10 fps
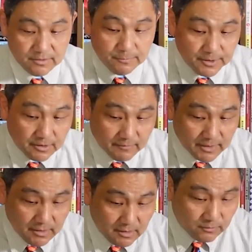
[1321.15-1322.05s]
えるべきでは
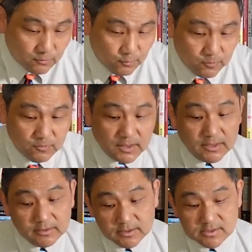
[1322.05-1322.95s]
なと思うわけ
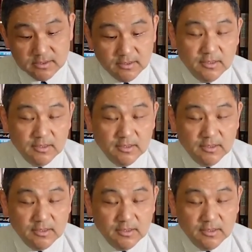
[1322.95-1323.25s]
なんです。